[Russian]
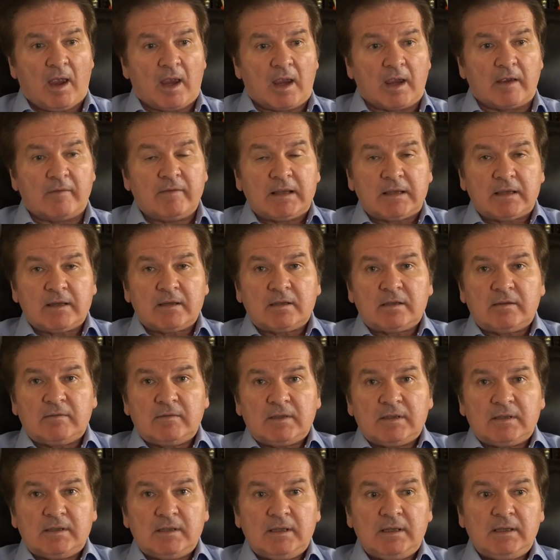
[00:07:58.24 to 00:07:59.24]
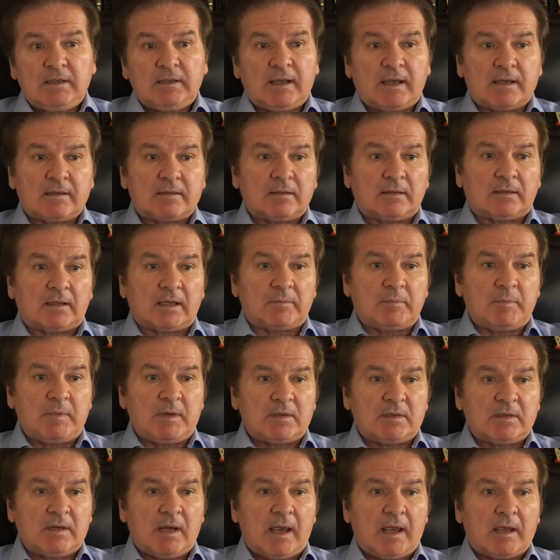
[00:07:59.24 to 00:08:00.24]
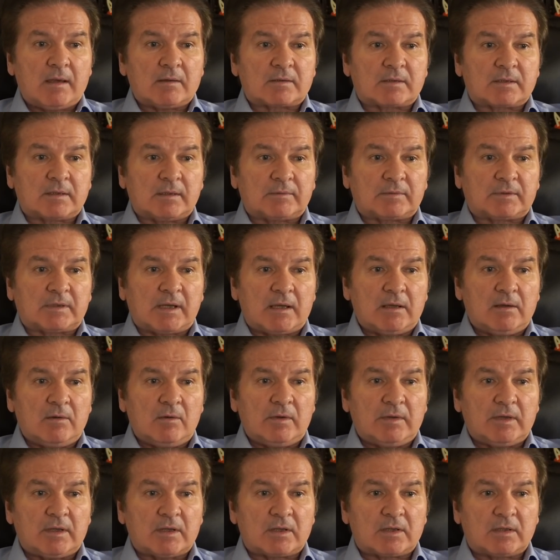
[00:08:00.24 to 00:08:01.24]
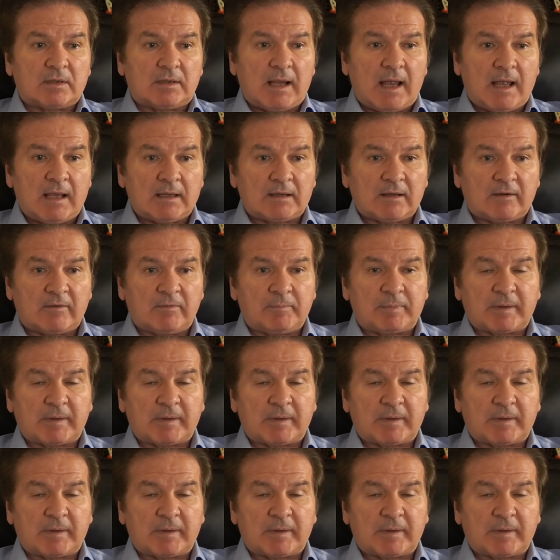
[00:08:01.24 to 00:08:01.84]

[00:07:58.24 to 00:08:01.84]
И в этой связи, значит, отмечается в Соединенных Штатах, в